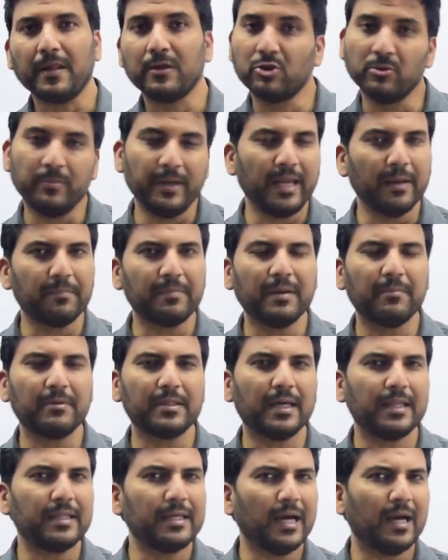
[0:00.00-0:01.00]
तो मैंने अपना
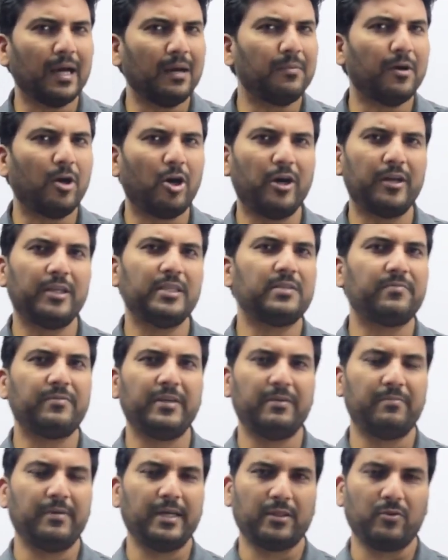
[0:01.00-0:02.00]
बता दिया अब ऑनेस्ट
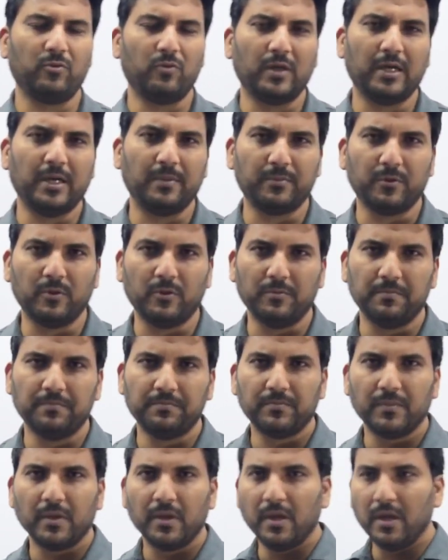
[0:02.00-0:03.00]
फीडबैक दूंगा आपको
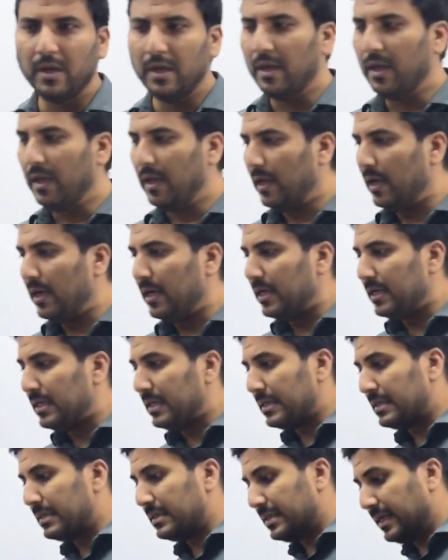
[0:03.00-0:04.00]

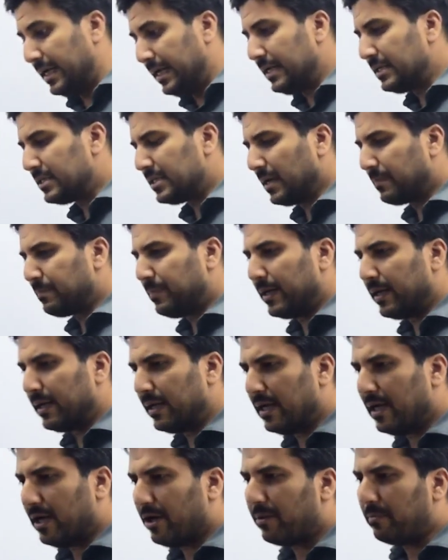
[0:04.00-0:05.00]
देर तक
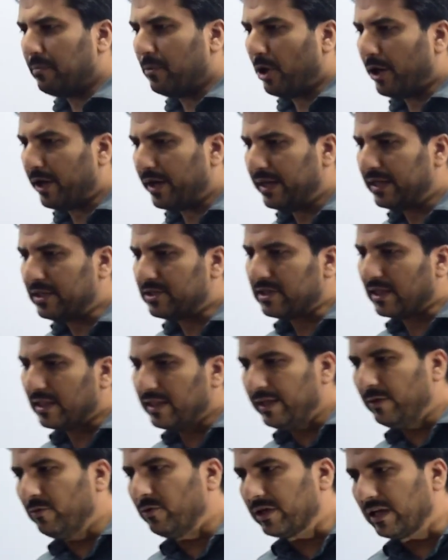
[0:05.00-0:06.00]
पढ़ना और मॉर्निंग
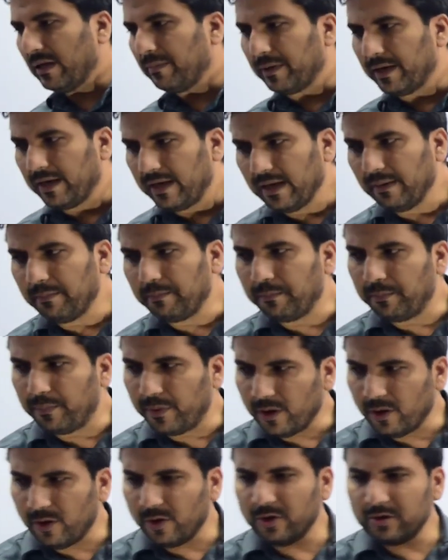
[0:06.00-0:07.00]
जल्दी उठ के पढ़ना
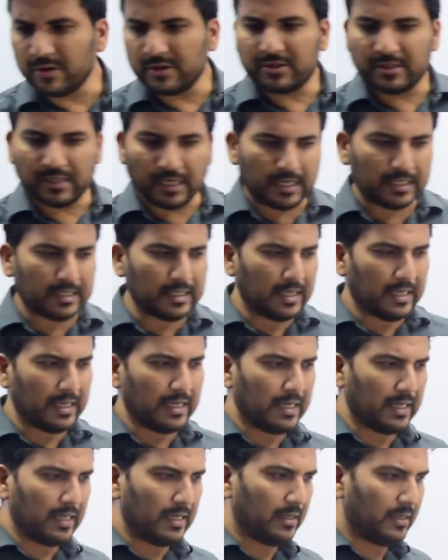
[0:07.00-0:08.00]
बहुत ज्यादा
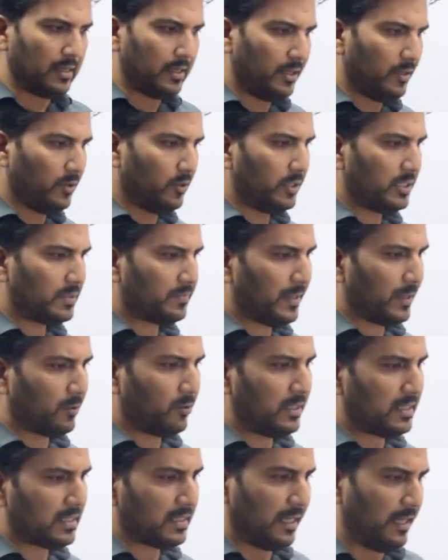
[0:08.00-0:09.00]
यू नो इस पर
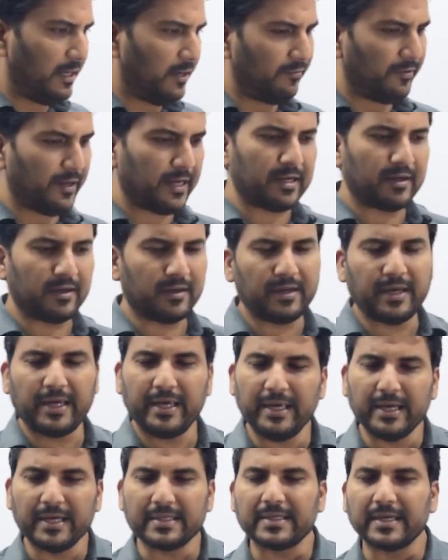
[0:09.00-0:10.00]
कोई साइंटिफिक
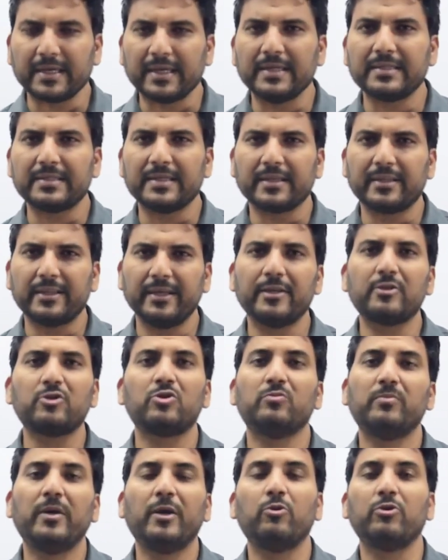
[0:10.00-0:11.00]
नहीं ऐसा कह सकते
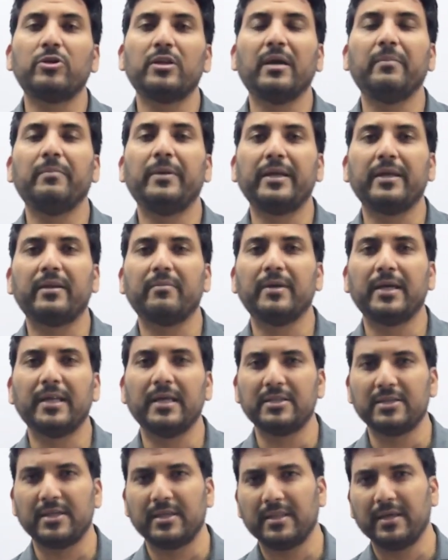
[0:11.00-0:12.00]
सुबह उठना बेटर
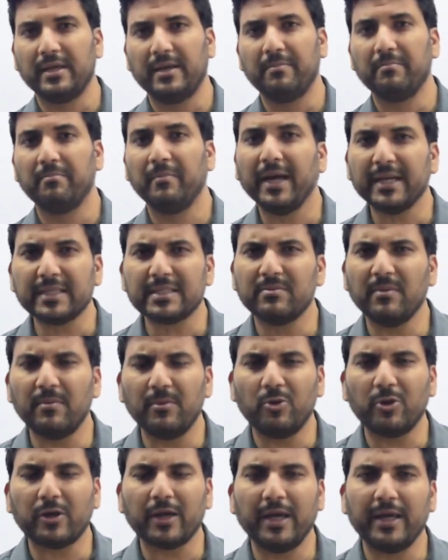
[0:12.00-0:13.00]
माना जाता है मैक्सिमम
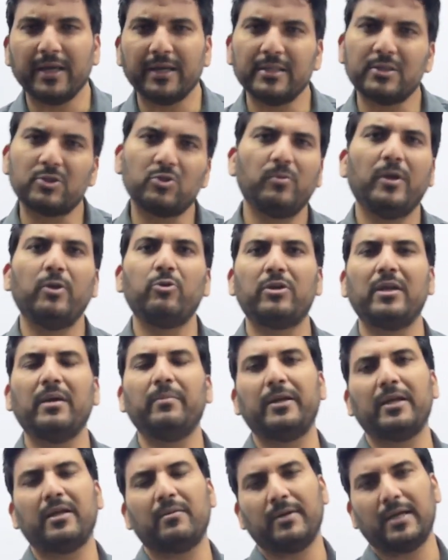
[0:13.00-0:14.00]
लोग कहेंगे सुबह उठना
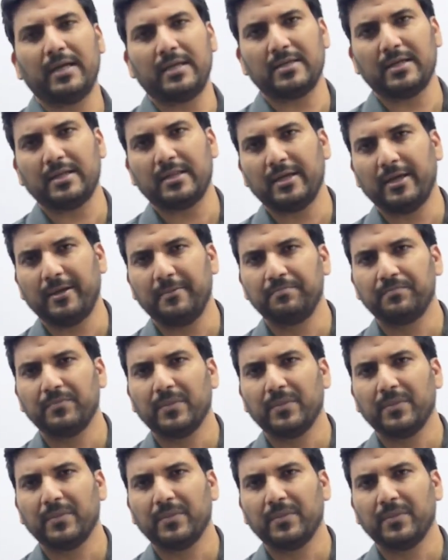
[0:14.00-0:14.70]
बेटर माना जाता है